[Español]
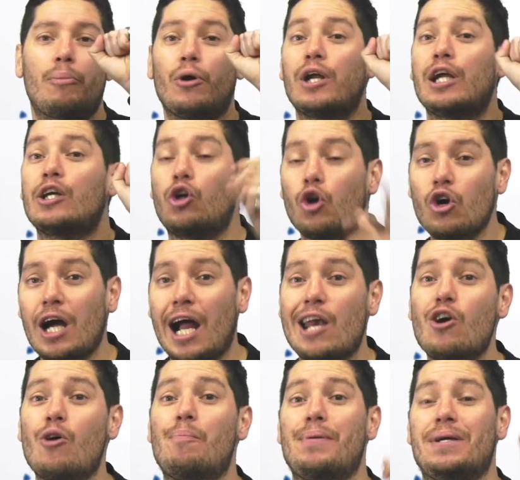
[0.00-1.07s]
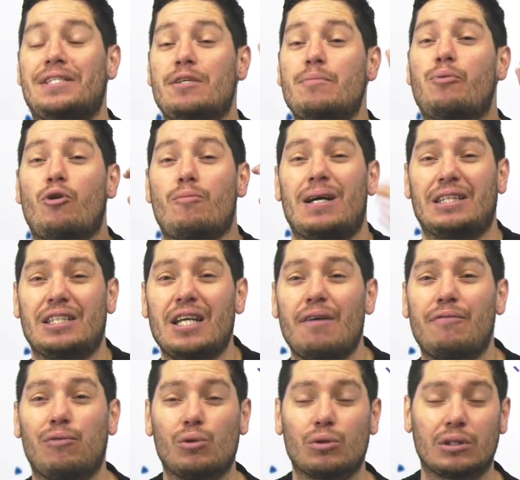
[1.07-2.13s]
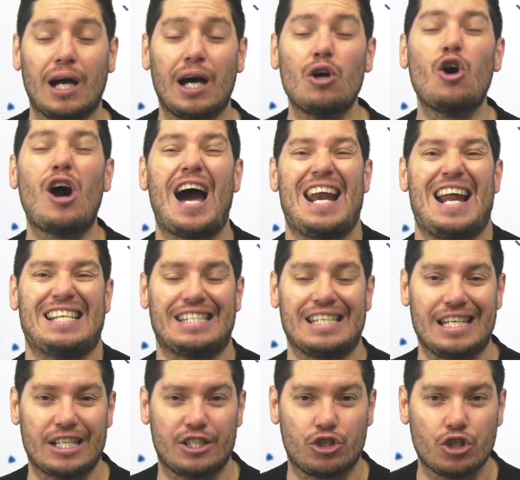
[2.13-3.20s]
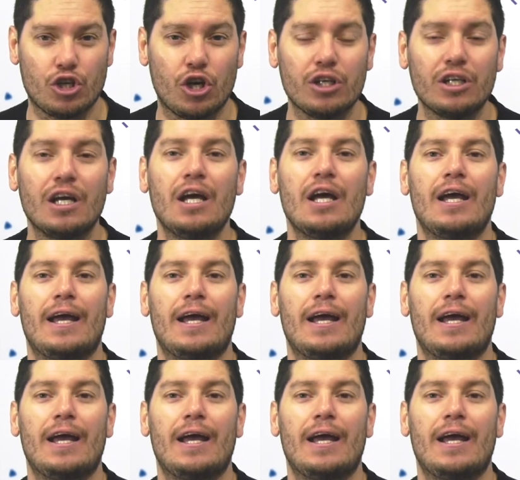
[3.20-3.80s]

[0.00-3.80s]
por el Conga López y por Matías Furtado a la selección